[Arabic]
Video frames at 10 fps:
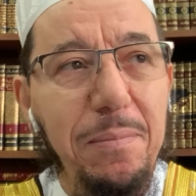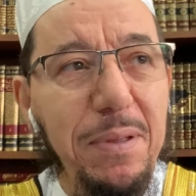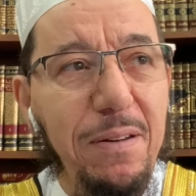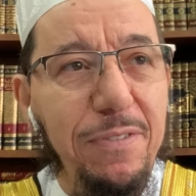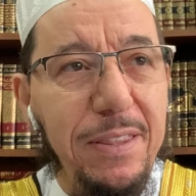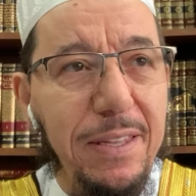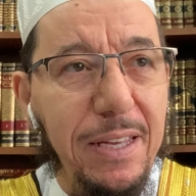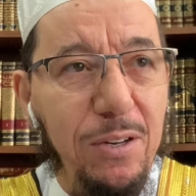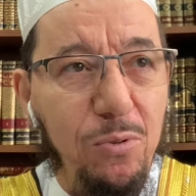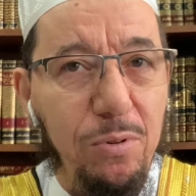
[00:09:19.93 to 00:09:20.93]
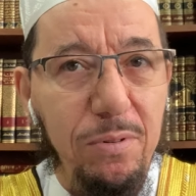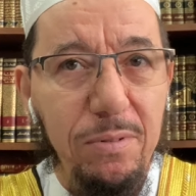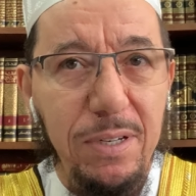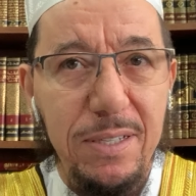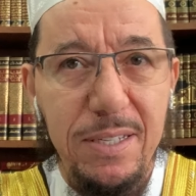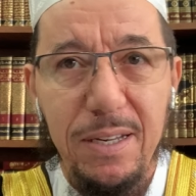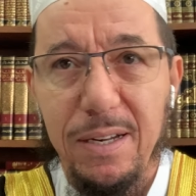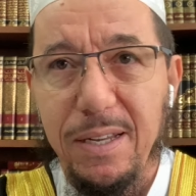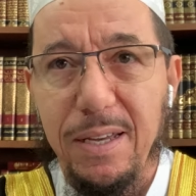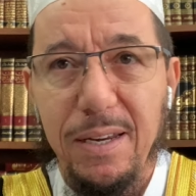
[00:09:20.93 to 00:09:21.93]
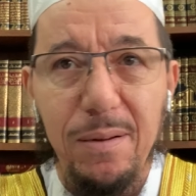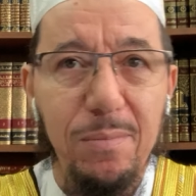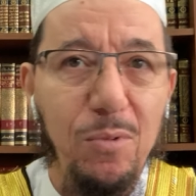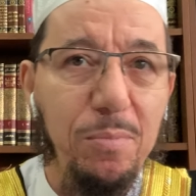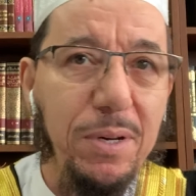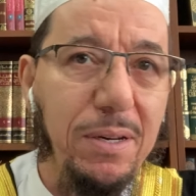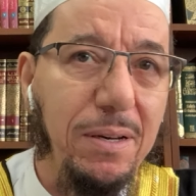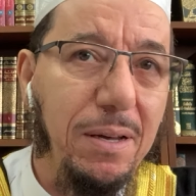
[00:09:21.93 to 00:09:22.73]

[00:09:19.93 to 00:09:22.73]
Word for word: من الفطنه يعني يكون الانسان المؤمن